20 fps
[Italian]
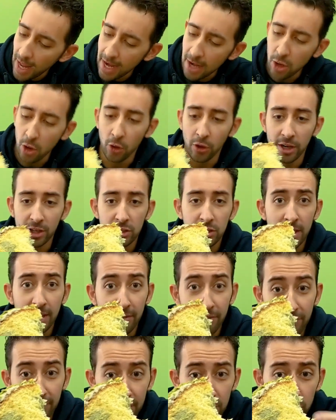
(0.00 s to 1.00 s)
Allora,
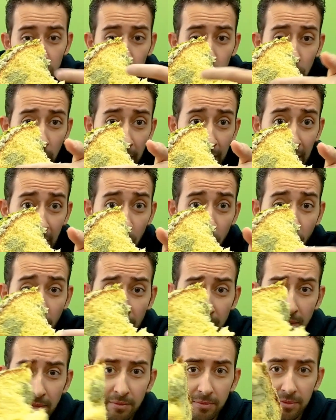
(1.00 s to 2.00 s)
c'è farcitura di
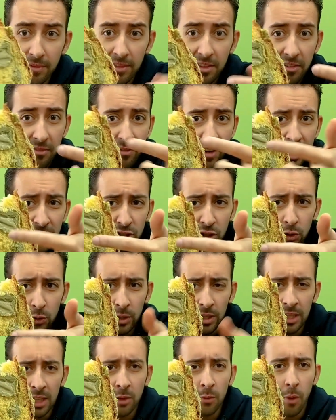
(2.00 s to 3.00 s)
qua,
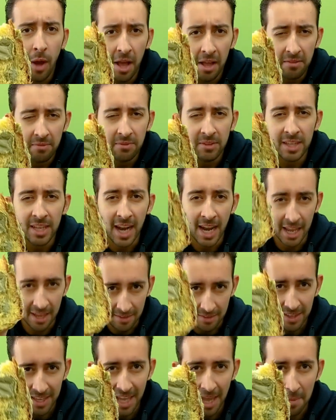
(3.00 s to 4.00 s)
farcitura di qua,
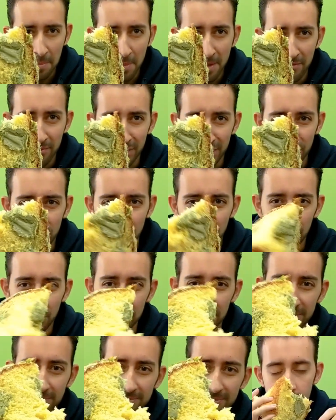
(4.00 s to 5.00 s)
direi che è ben
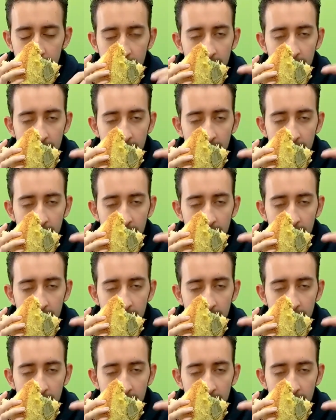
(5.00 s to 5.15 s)
farcito.